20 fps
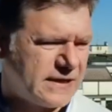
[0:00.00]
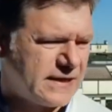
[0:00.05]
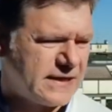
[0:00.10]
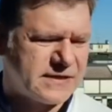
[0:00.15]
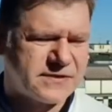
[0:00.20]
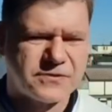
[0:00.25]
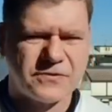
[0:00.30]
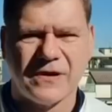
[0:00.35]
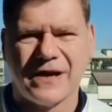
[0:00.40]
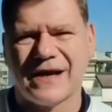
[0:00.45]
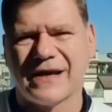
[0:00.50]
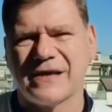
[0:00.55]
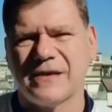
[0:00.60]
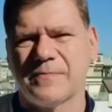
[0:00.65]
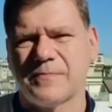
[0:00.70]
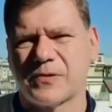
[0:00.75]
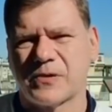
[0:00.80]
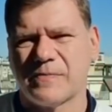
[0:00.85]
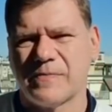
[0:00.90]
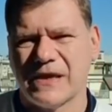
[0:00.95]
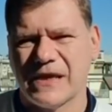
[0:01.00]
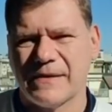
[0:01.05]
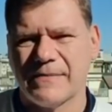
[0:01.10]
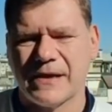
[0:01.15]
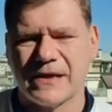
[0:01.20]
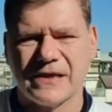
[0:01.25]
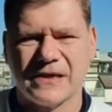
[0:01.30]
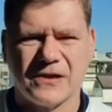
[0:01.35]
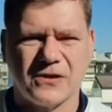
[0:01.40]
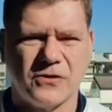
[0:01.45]
adesso ha il
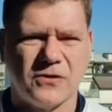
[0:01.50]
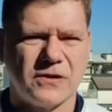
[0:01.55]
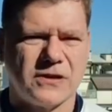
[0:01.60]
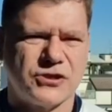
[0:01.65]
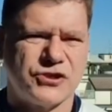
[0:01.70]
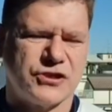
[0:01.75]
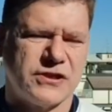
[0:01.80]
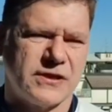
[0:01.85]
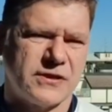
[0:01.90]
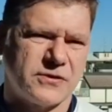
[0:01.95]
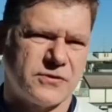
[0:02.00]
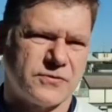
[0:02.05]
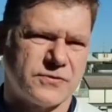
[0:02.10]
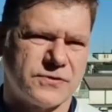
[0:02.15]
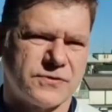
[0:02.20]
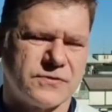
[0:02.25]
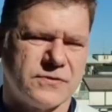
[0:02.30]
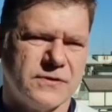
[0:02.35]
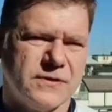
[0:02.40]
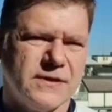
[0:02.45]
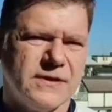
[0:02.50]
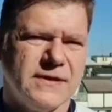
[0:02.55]
problema del gol e ce l'ha grosso.